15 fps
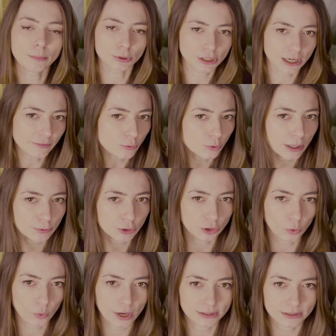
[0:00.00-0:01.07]
Potrafił na
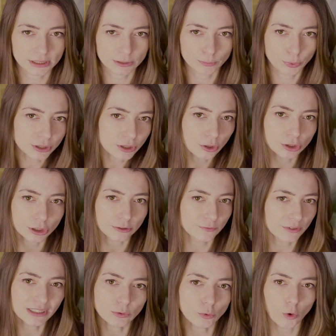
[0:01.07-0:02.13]
przykład płynąć
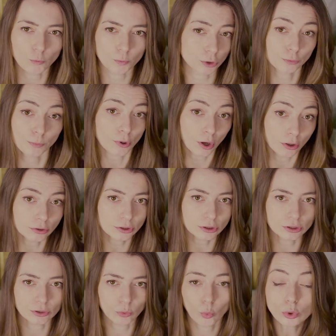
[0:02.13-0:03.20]
Wisłą pod
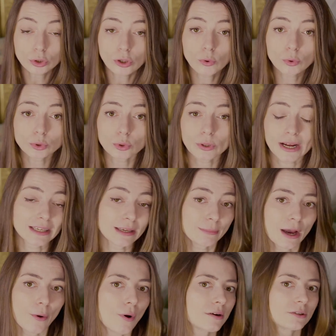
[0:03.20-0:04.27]
prąd, łódką, która nie
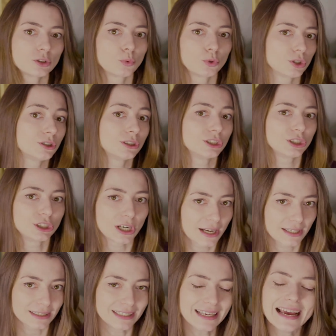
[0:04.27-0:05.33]
miała rozłożonych
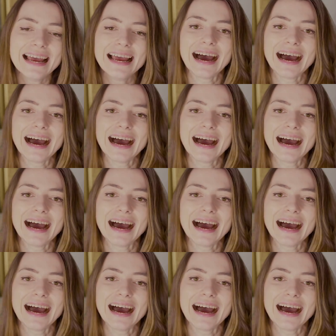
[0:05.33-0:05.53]
żagli,